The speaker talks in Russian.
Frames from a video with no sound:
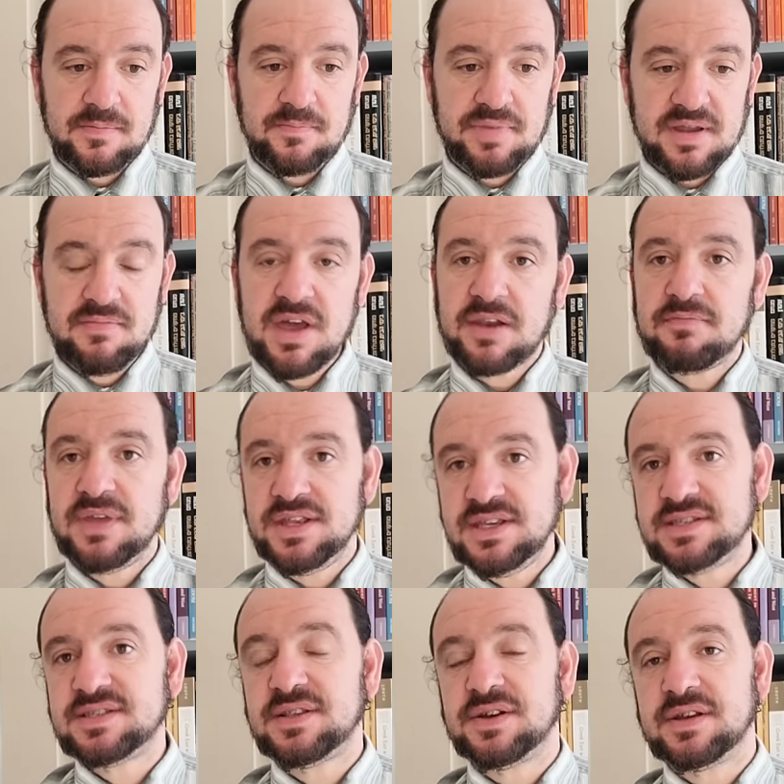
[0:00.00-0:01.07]

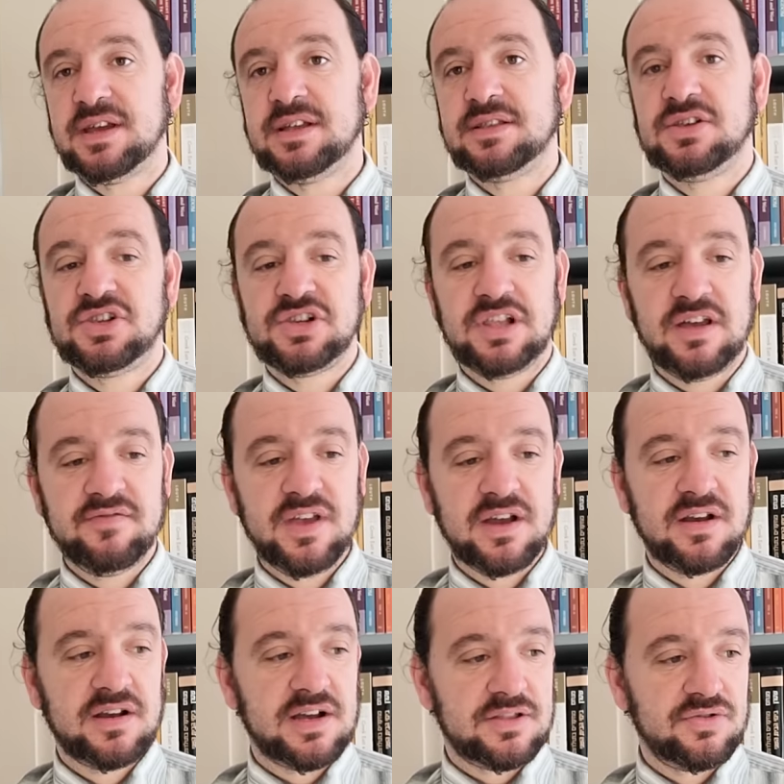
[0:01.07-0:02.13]
премьер-министр – это
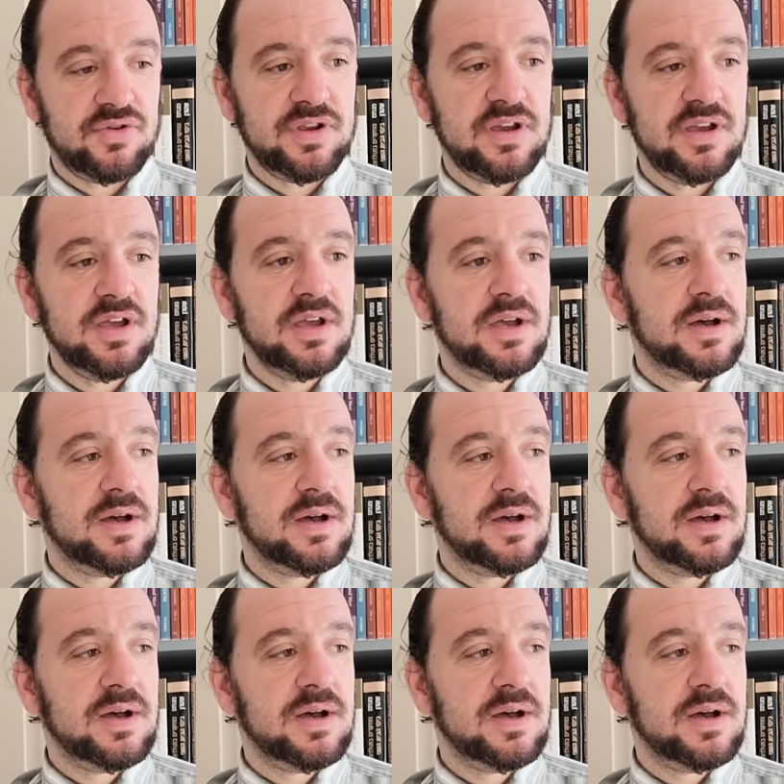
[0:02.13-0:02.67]
человек, который э,